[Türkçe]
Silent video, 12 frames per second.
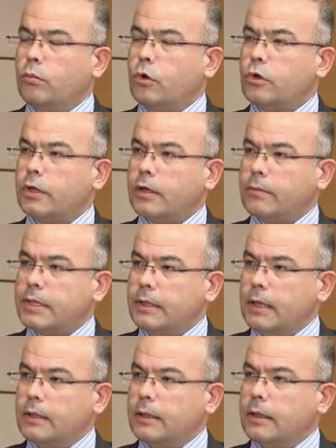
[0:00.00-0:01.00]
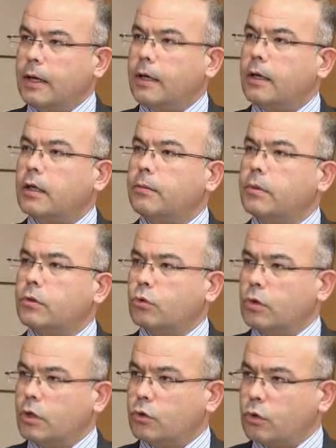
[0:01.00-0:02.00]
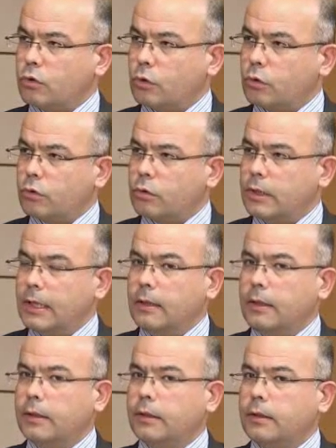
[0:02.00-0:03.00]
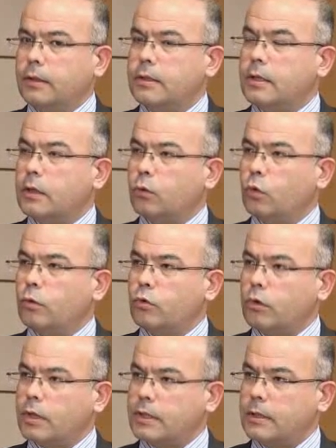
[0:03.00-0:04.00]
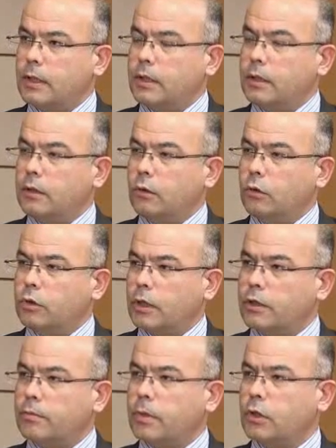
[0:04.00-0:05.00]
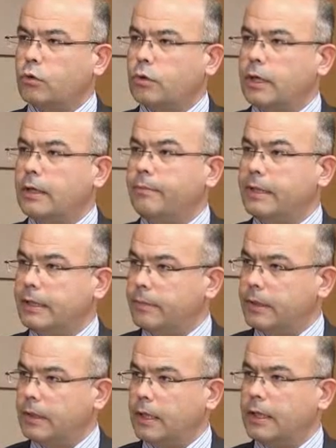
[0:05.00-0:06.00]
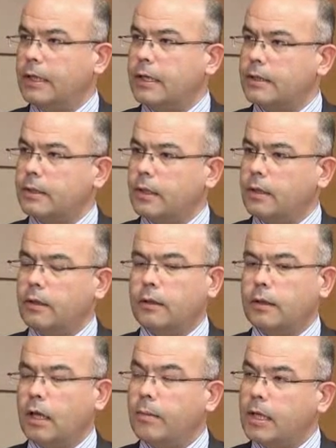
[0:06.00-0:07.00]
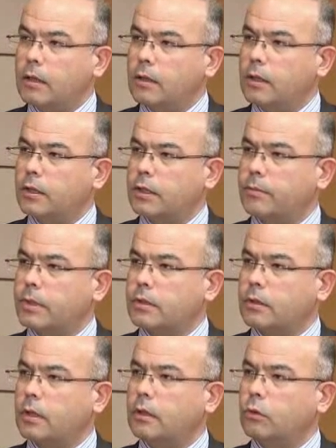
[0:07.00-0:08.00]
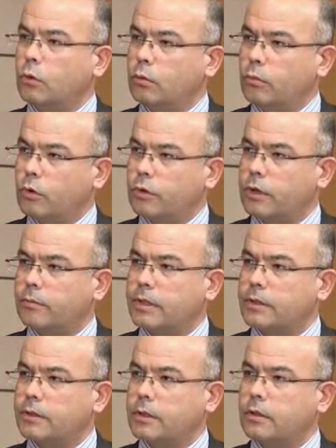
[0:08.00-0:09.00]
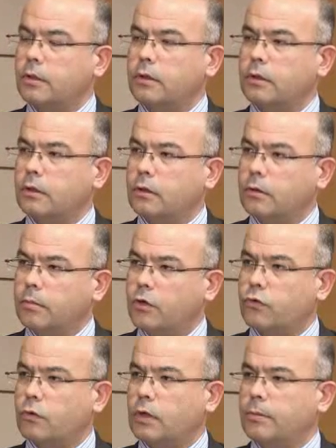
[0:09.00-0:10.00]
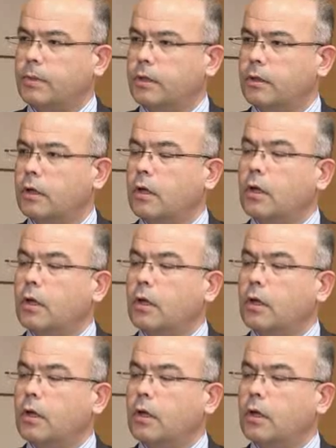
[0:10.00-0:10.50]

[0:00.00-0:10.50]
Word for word: Doğum borçlanmasıyla ilgili herhangi bir süre söz konusu değil. E, ister doğum sonrasındaki e, çalışmadığı sürenin bitiminde gerekse hı hı. E, emeklilik aşamasında doğum borçlanması için e, başvurulabilir.